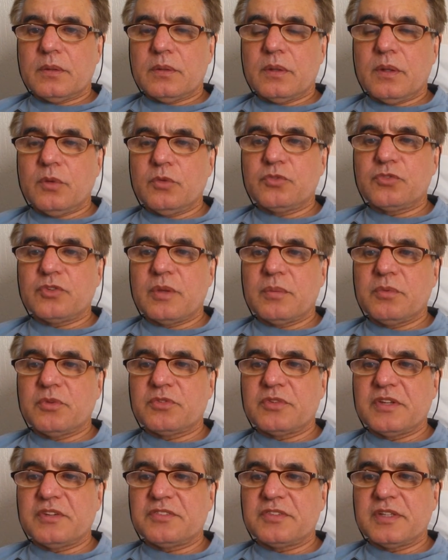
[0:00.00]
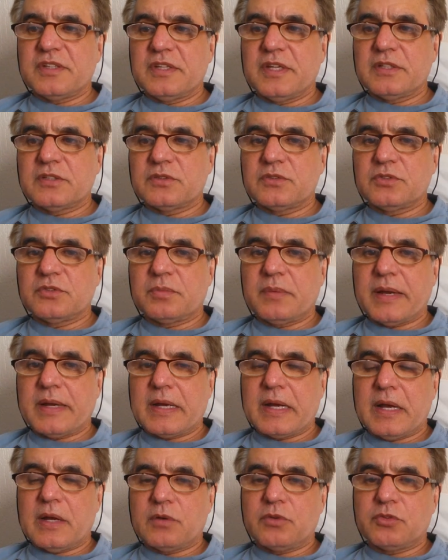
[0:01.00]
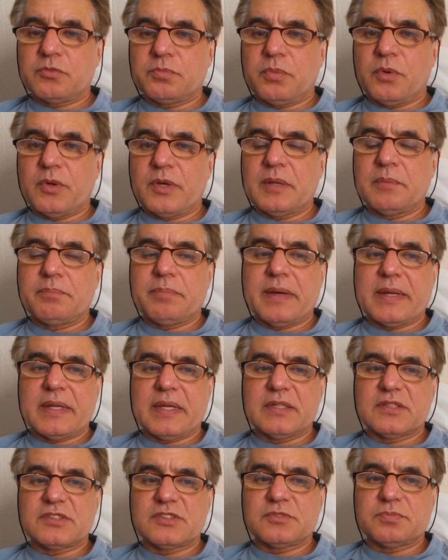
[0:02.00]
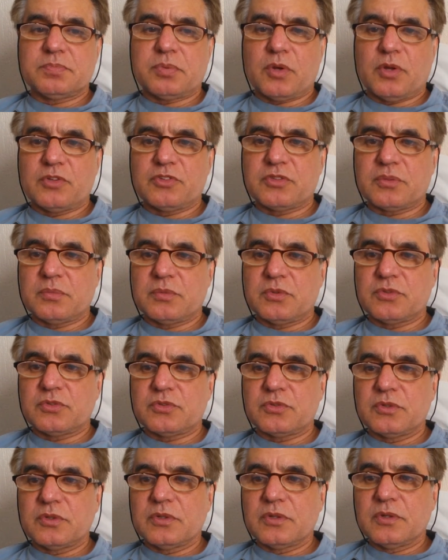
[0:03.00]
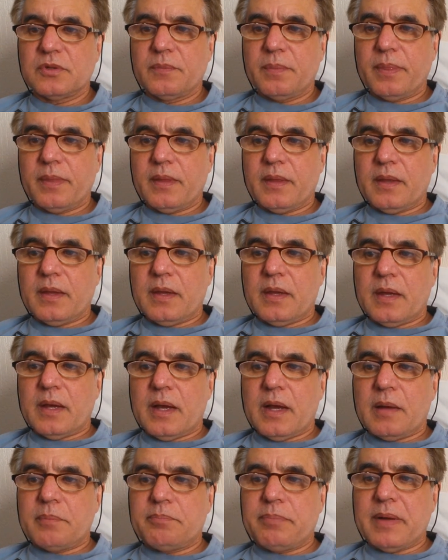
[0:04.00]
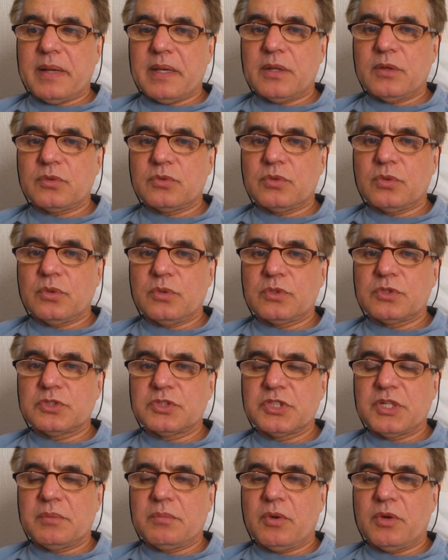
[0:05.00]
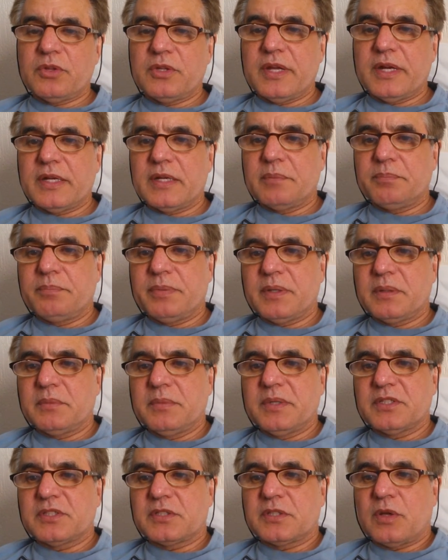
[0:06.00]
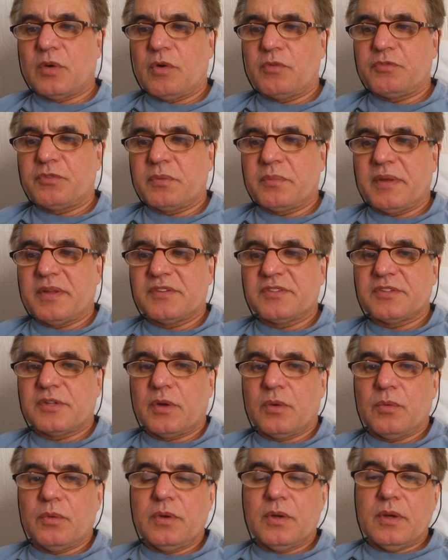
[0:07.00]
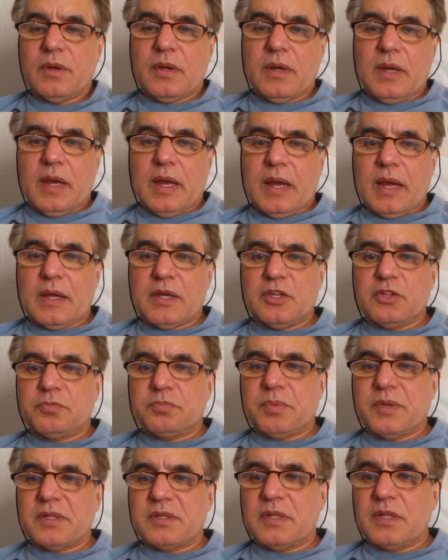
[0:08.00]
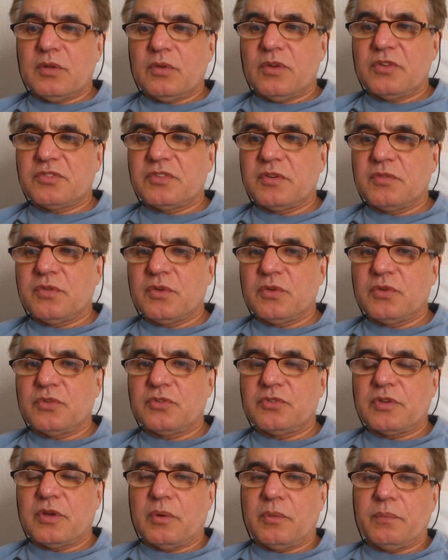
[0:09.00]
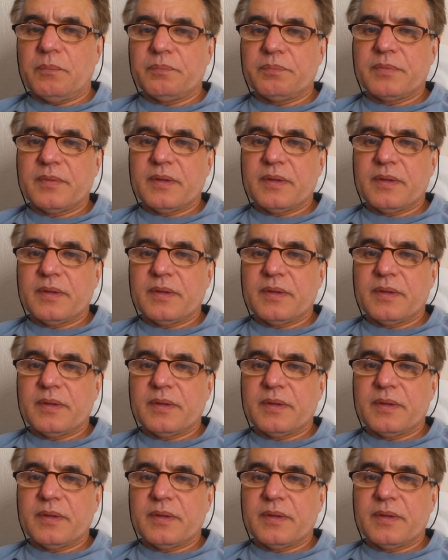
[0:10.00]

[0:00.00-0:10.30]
Não somos descendentes dos macacos, porém parentes próximos. A paleontologia moderna permite tal afirmação a respeito da nossa evolução.